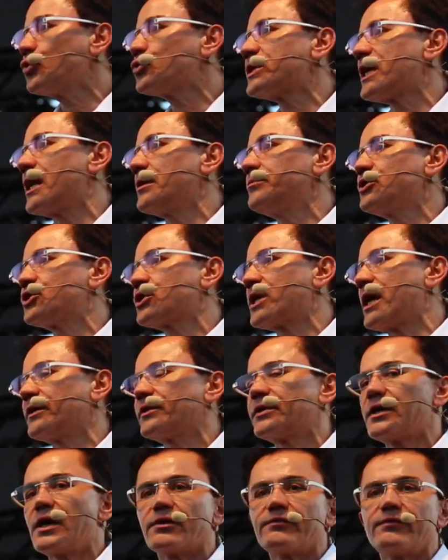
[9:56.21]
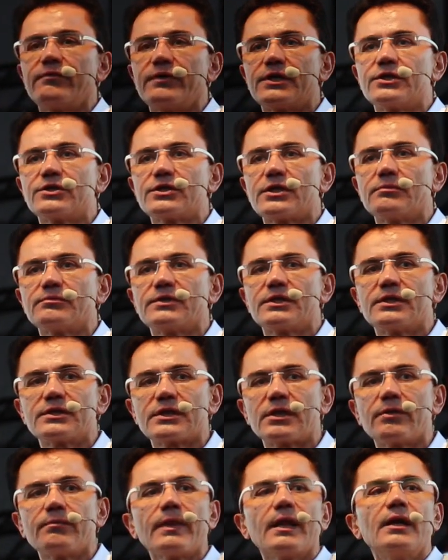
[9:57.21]
güzel bir çay tarifi vereceğim
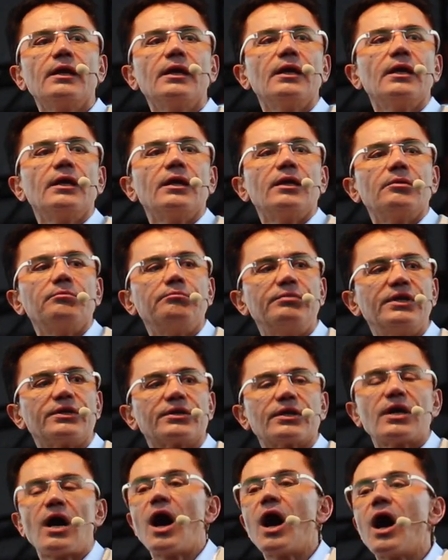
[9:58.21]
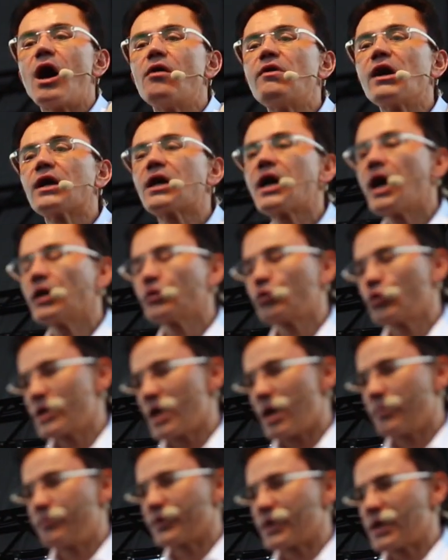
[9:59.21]
size. Bir, avokado
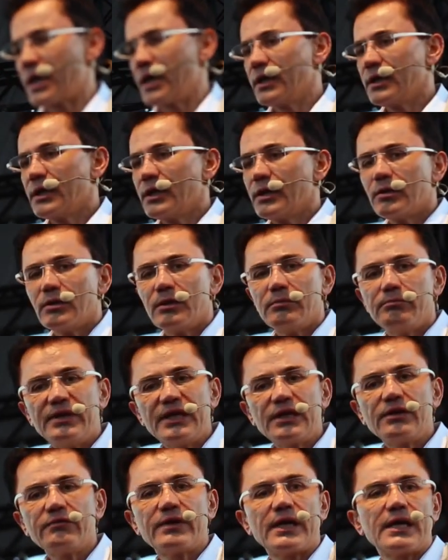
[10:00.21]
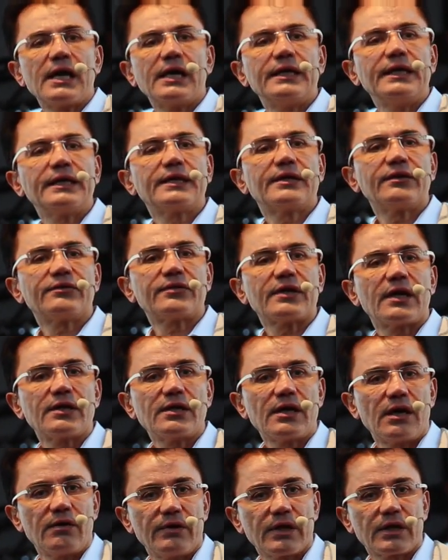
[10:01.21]
yaprağı. Bir veya iki
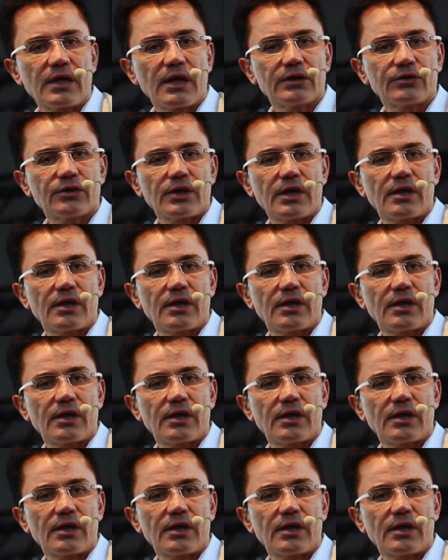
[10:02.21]
tane avokado